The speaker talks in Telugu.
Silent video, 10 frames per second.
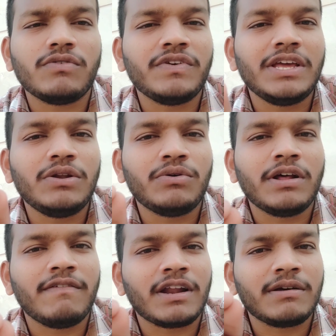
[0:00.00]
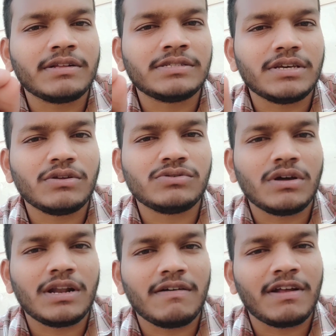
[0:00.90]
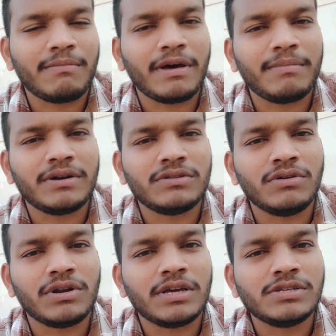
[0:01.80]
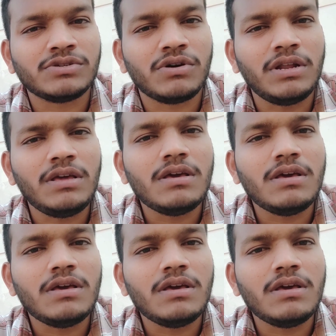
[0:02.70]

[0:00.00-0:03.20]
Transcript: వీళ్ళు కూడా వర్క్ చేయొచ్చు అన్న వర్క్ పర్మిట్ దొరికించుకొని